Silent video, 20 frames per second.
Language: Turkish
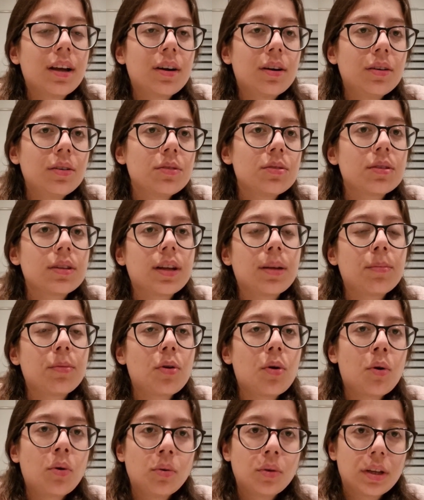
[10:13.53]
O yüzden
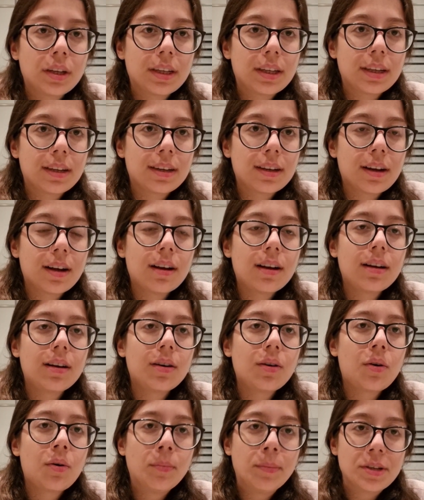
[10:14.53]
böyle 10
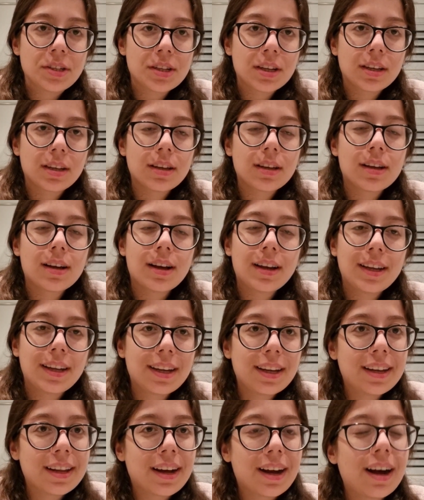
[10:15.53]
dakika, 15 dakika
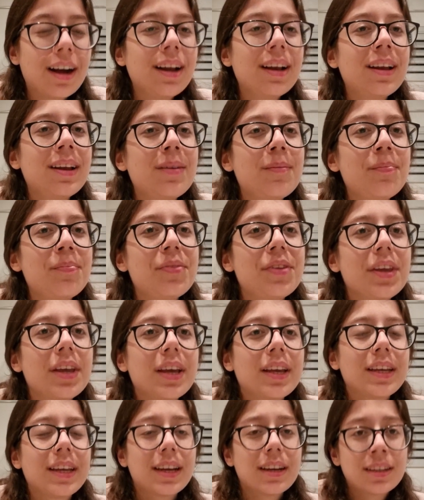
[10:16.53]
ideal.
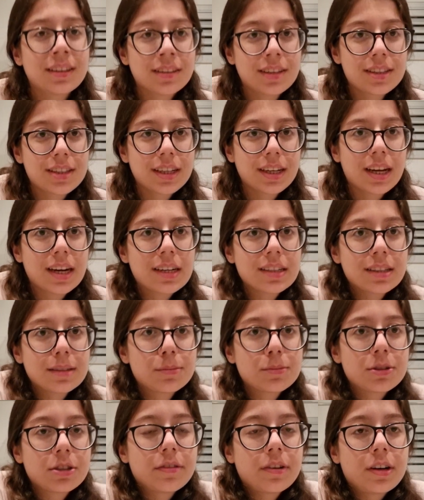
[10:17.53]
Yarın da çekersem
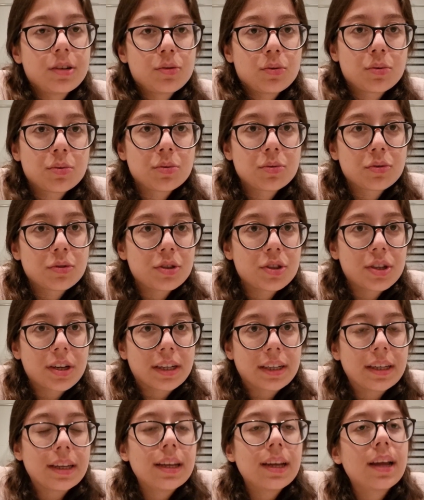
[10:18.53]
bu sefer çok
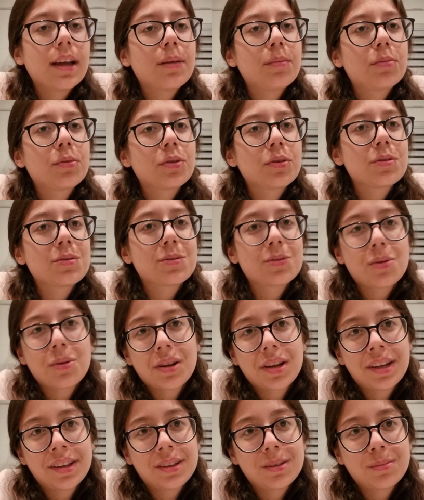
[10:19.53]
uzayacak diye bugün
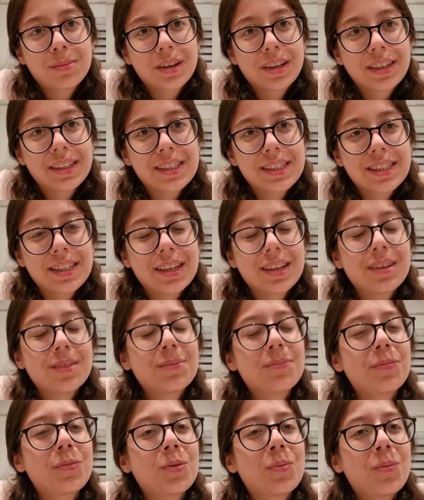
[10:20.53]
sonlandırmak
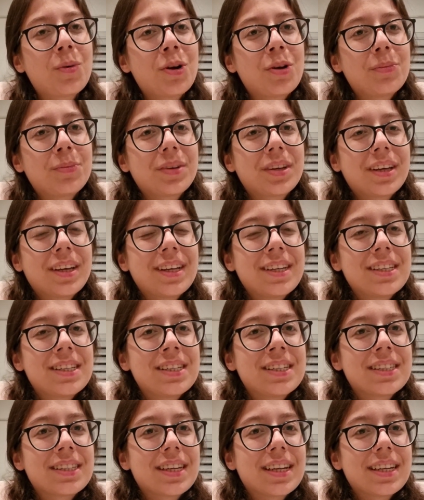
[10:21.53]
istedim. Umarım ki
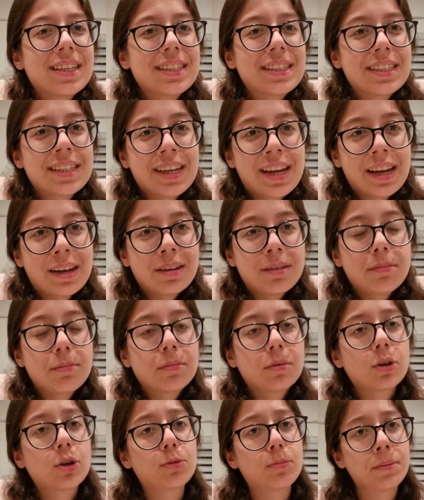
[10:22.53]
içinize sinen,
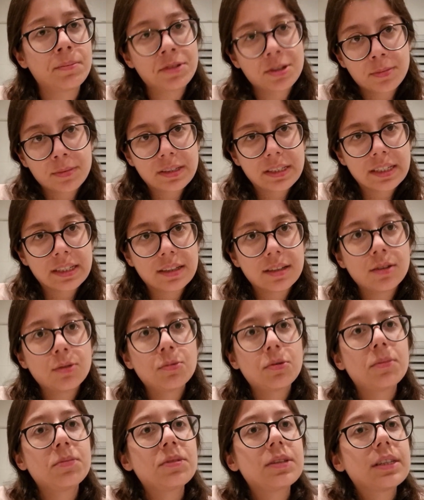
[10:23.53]
benim içime sindi.
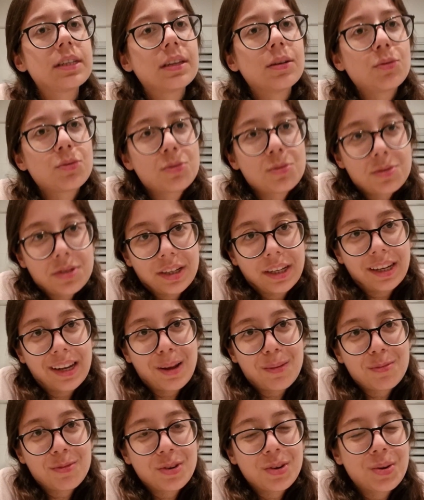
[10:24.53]
Umarım sizin de hoşunuza
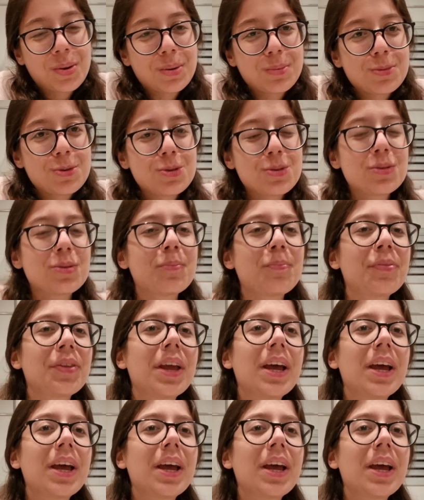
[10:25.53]
giden bir video olmuştur.